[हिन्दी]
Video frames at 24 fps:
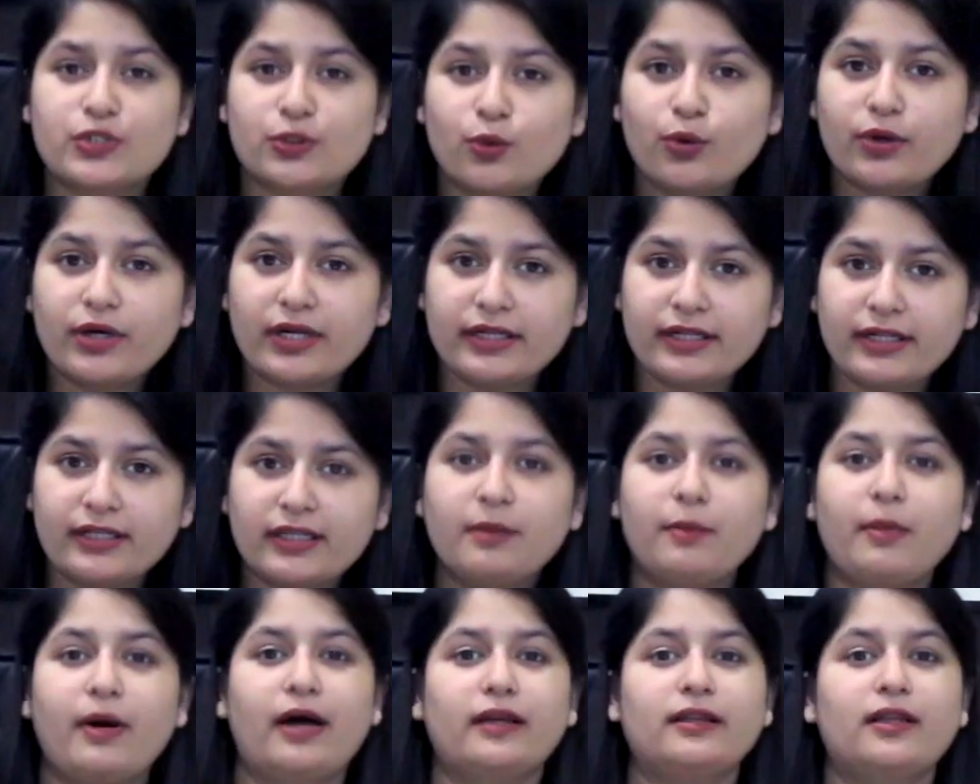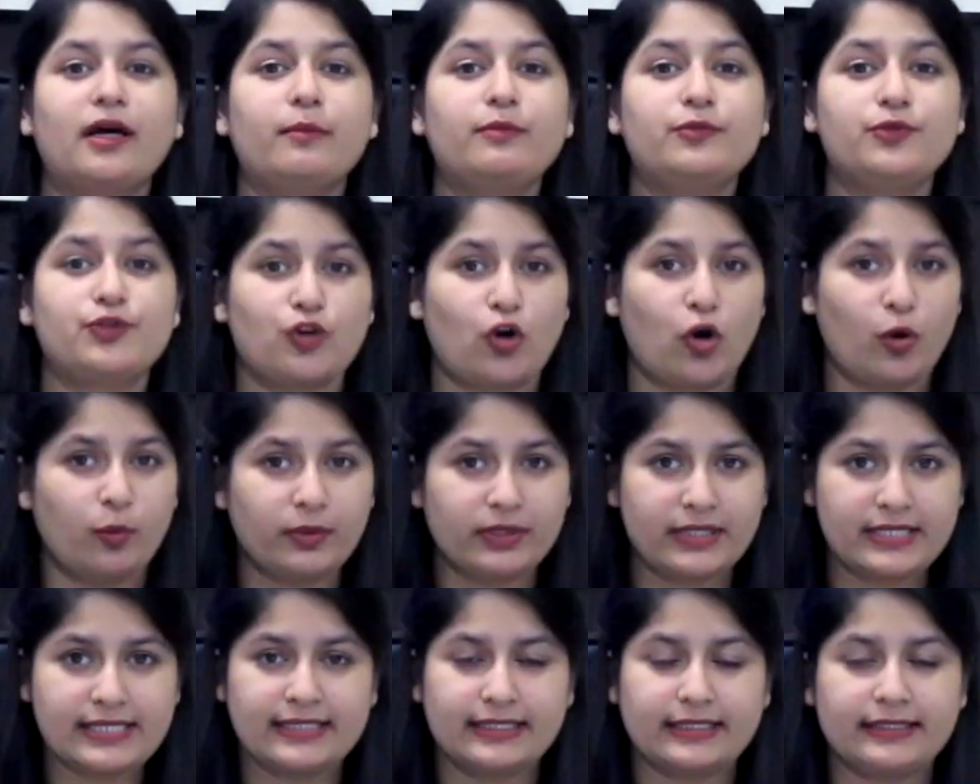इसको करने के बाद आप जॉब
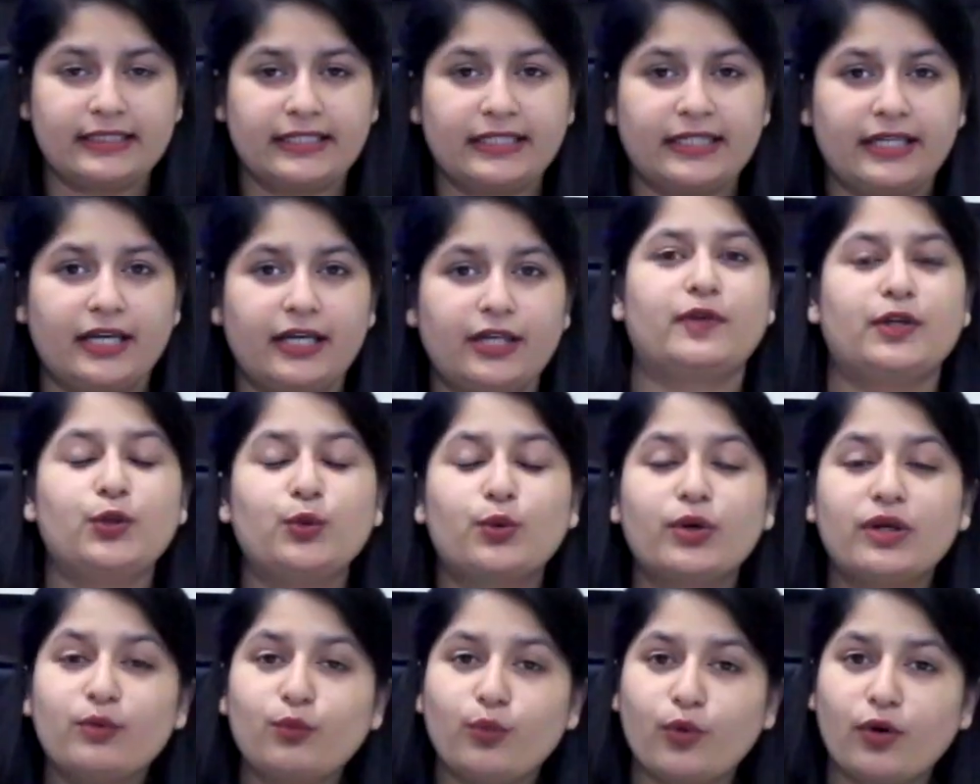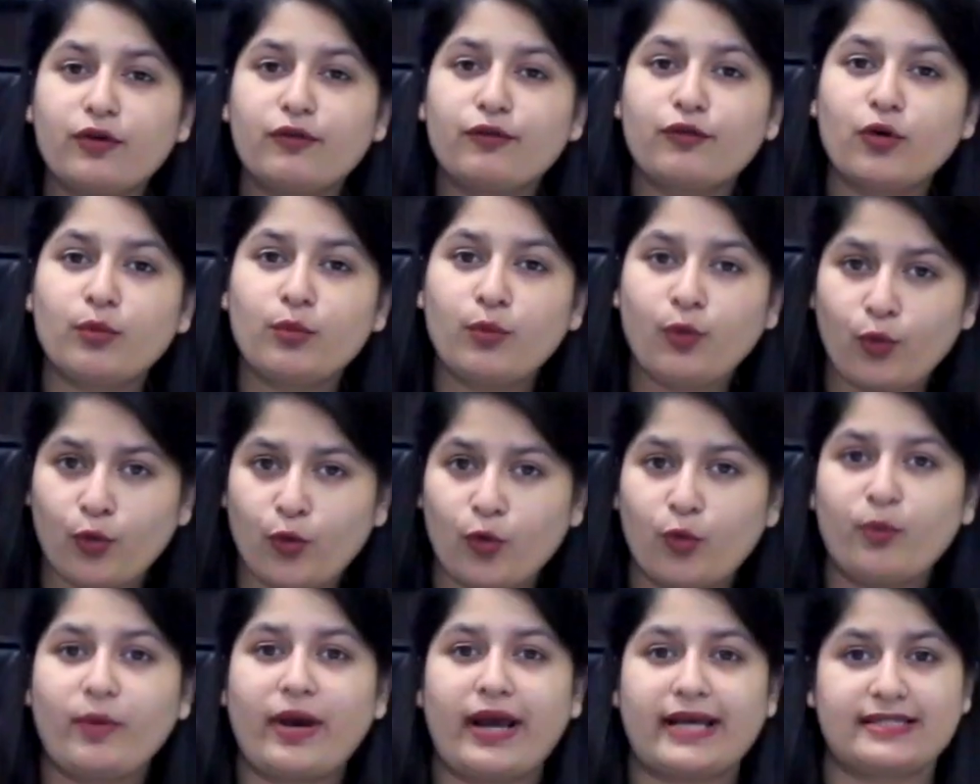कर सकते हैं यू कैन वर्क फ्रॉम
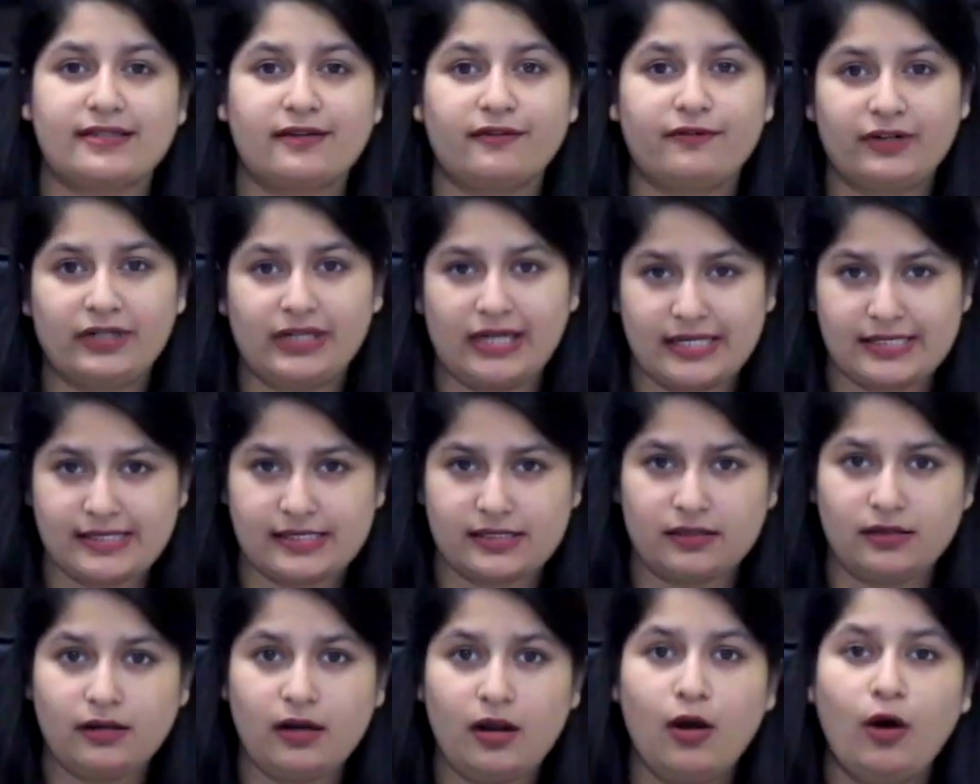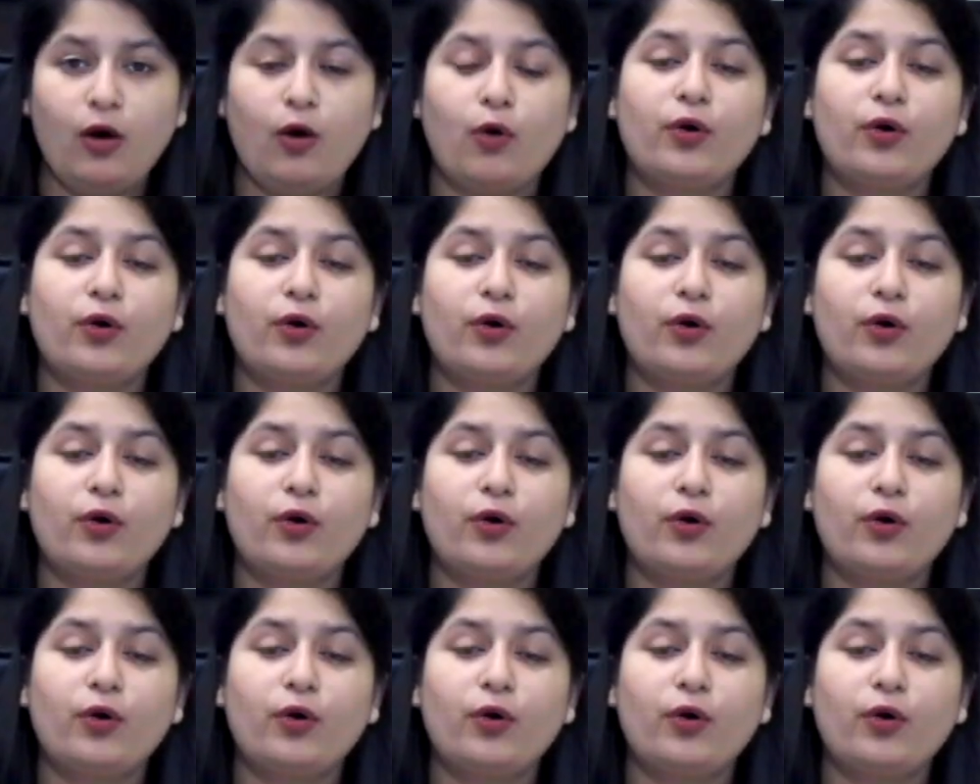होम एज अ फ्रीलांसर